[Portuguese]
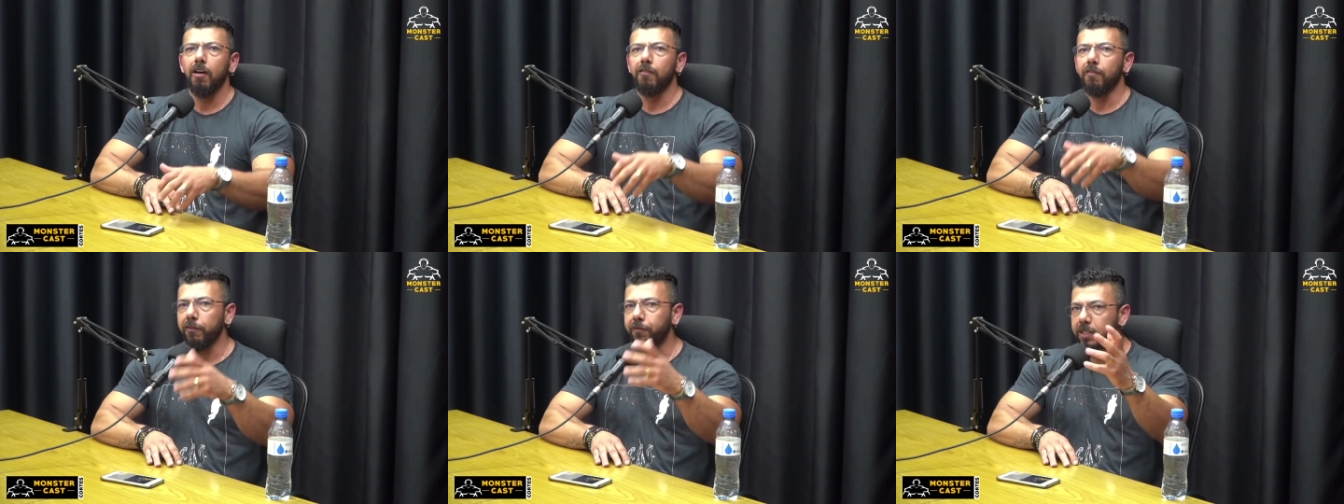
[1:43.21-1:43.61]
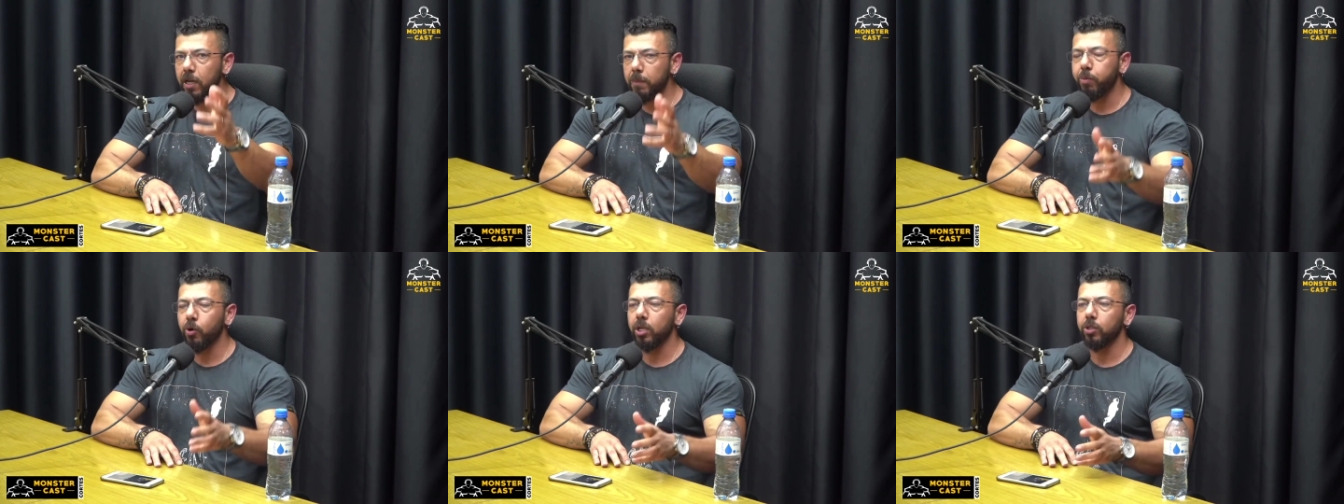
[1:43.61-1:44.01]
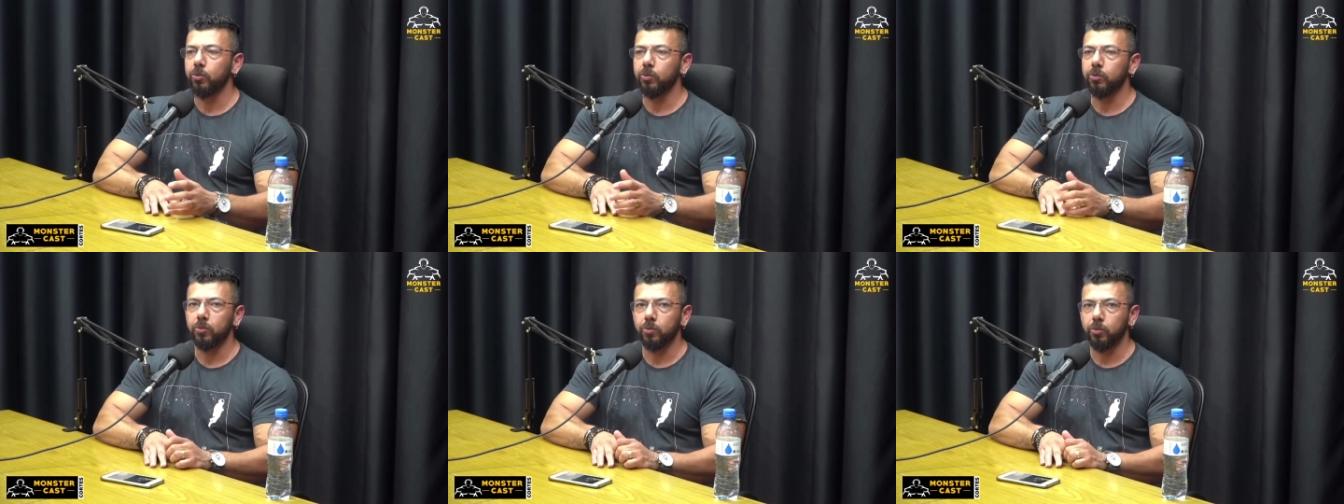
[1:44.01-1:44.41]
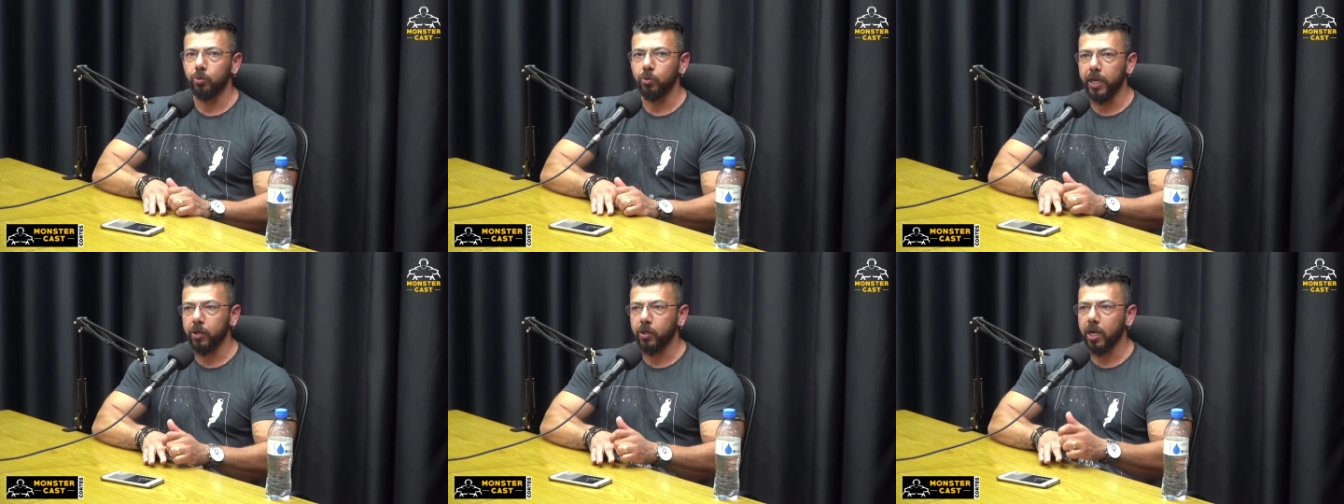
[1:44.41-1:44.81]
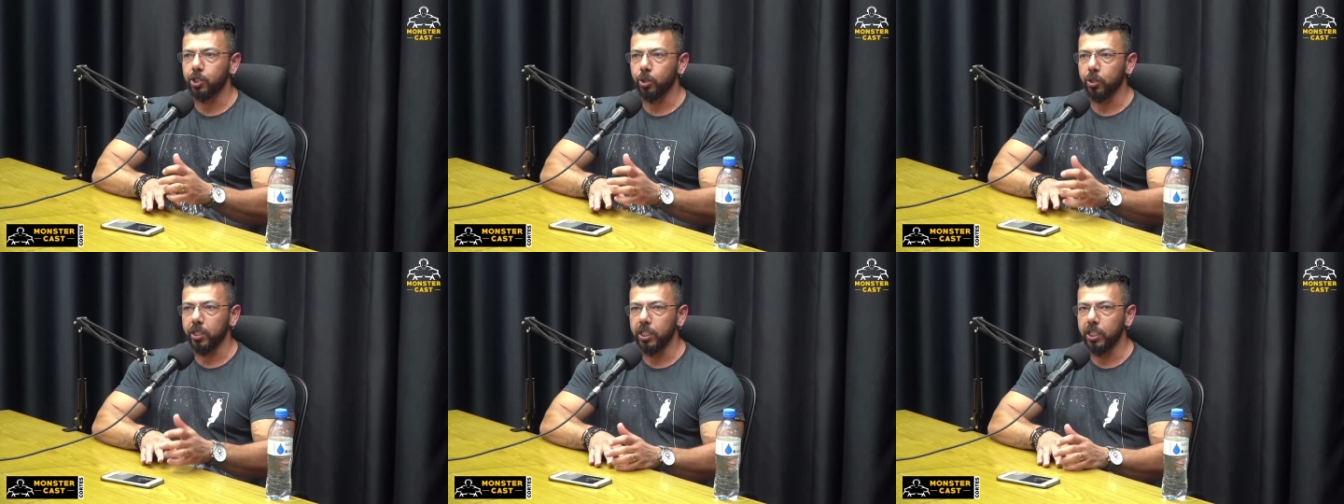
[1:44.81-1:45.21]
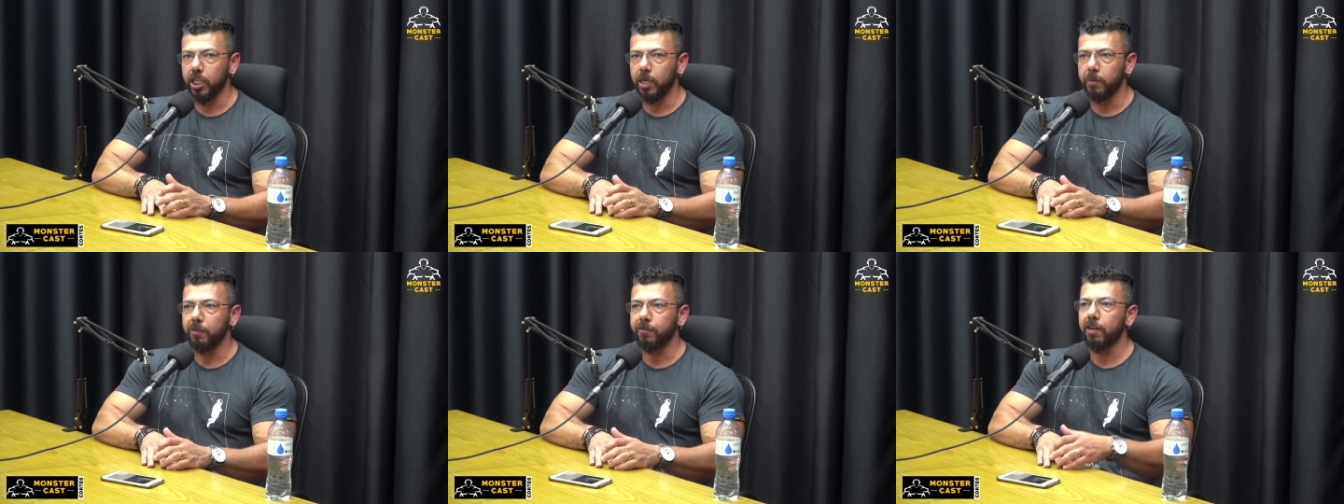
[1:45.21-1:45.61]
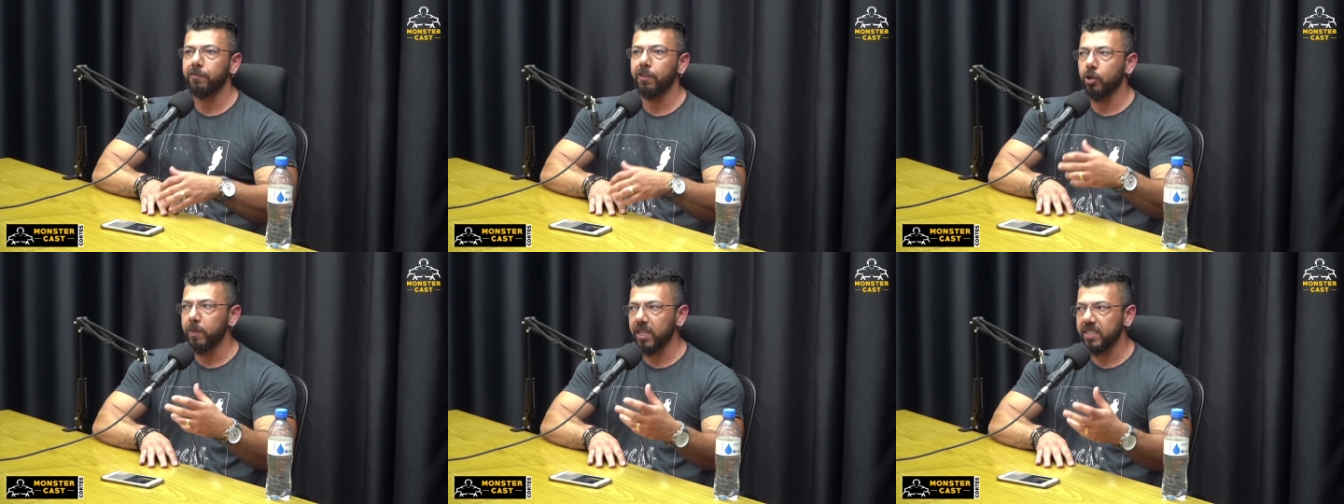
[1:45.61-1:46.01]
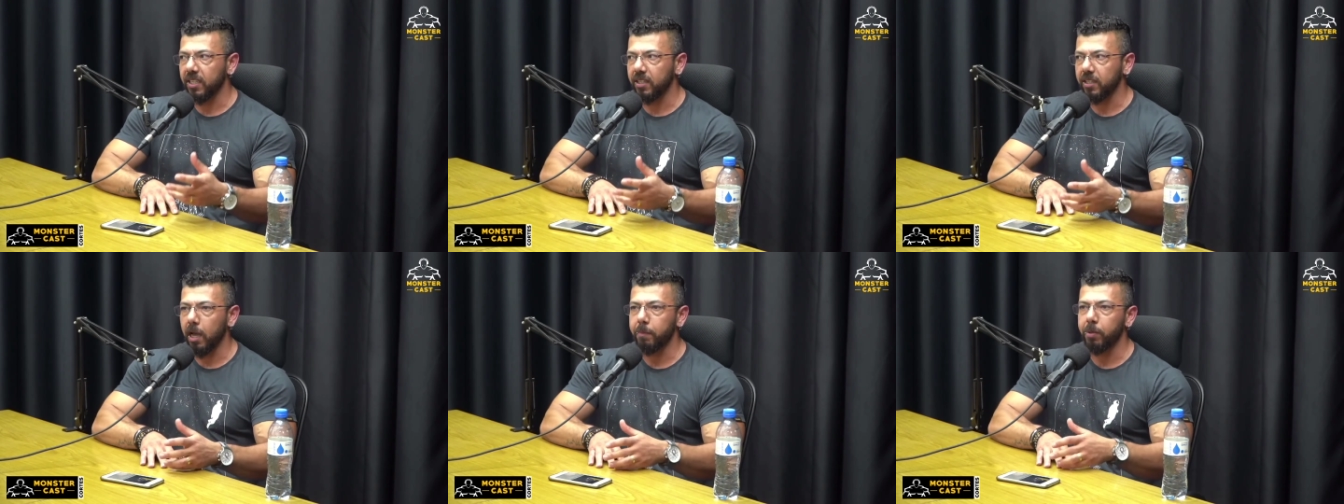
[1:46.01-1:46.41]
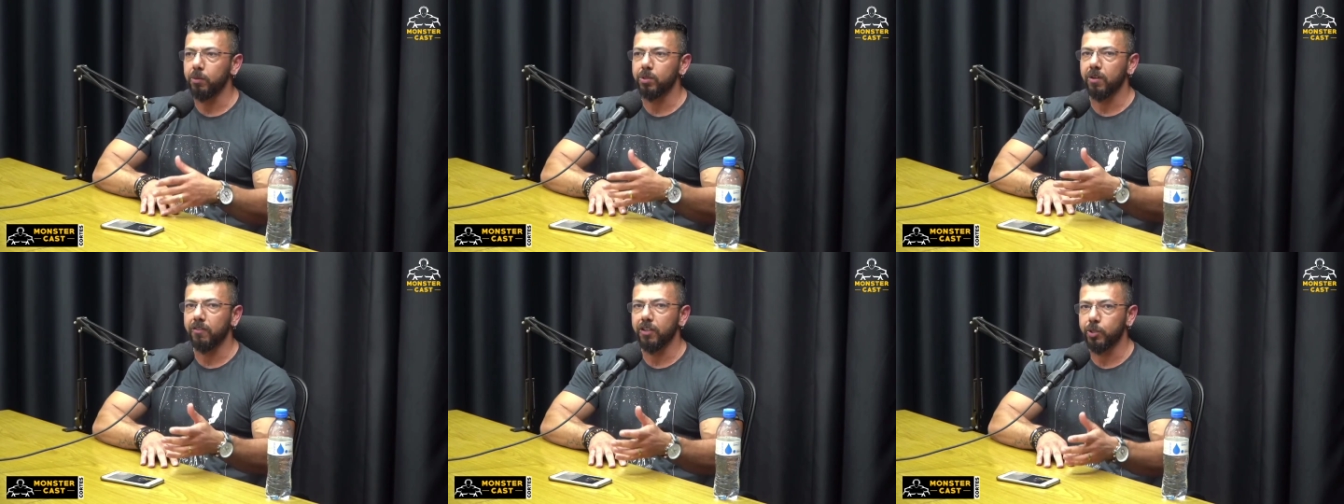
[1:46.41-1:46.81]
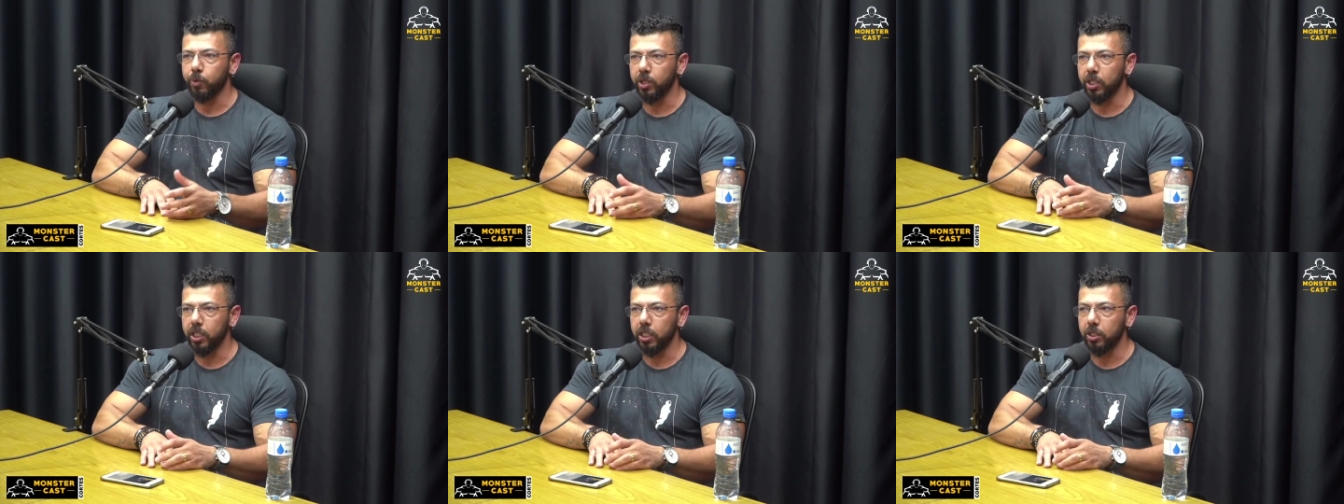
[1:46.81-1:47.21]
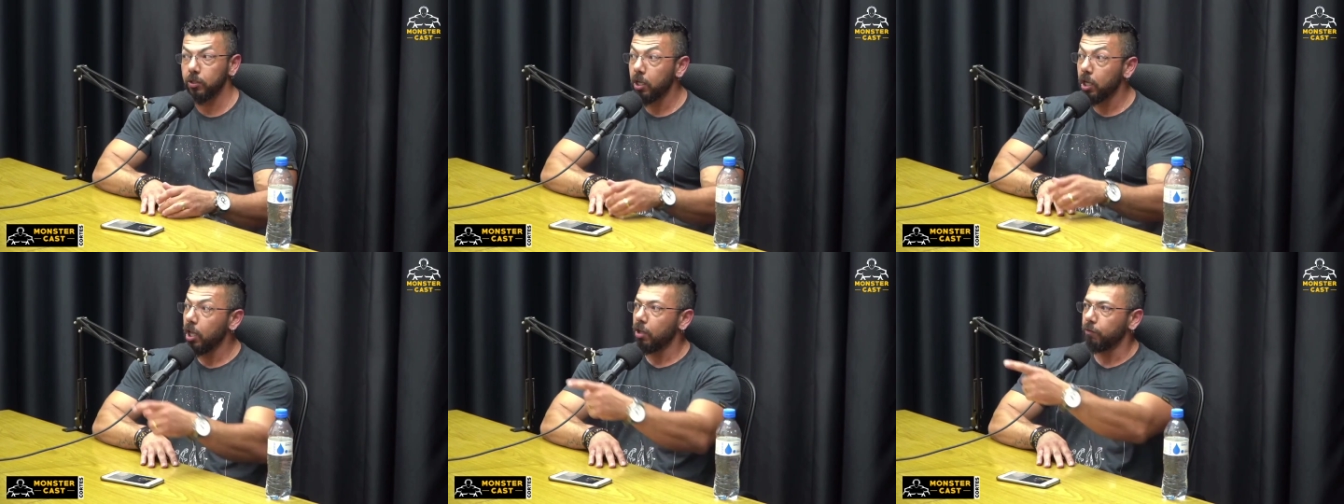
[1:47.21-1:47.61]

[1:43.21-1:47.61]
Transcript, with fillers: Vai fazer a porra de um, de um ecocardiograma, vai ver como é que você tá, pelo menos uma vez por ano.